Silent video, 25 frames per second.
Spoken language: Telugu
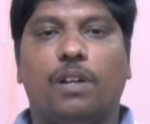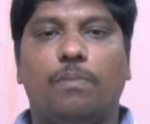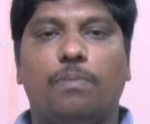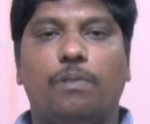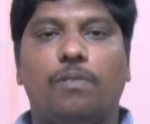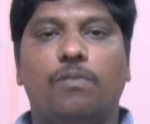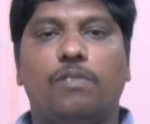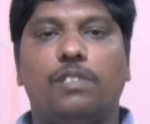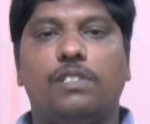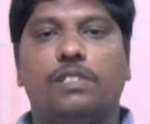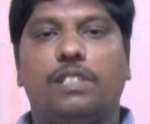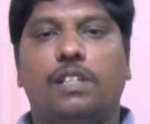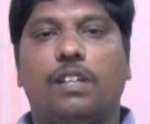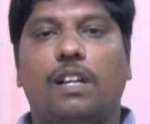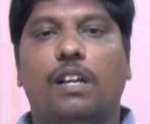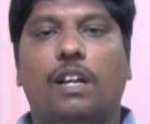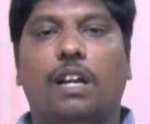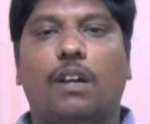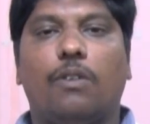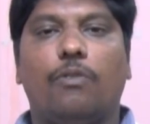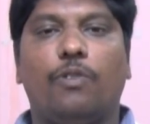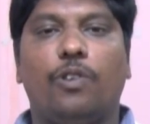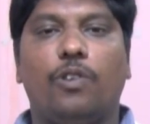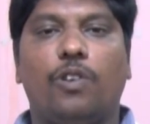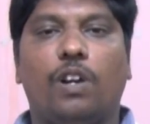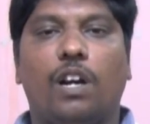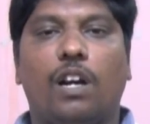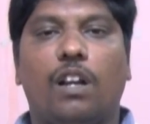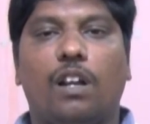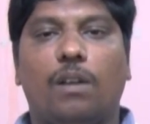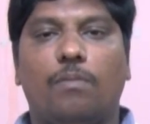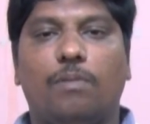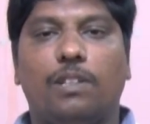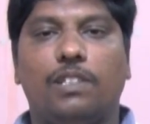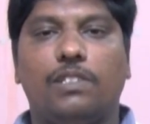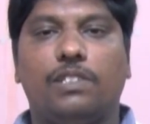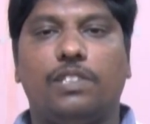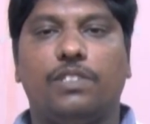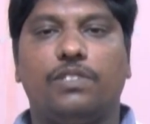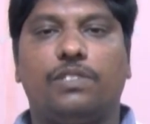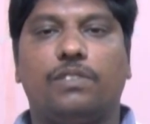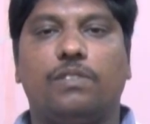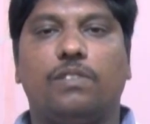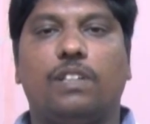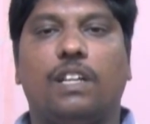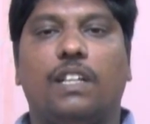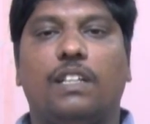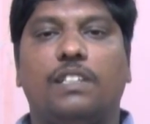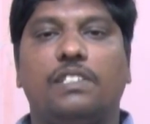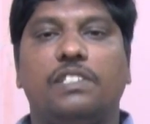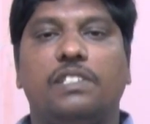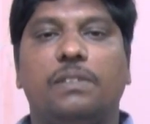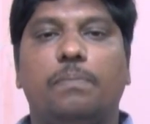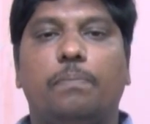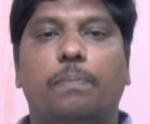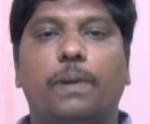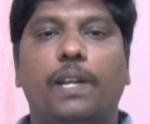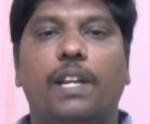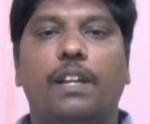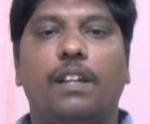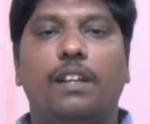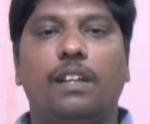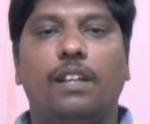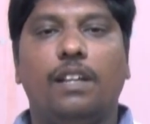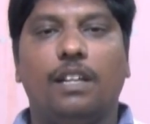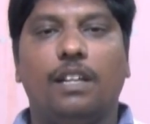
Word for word: షాపులు వచ్చేలా వ్యూహాలు అమలు చేస్తున్నారని చెప్పి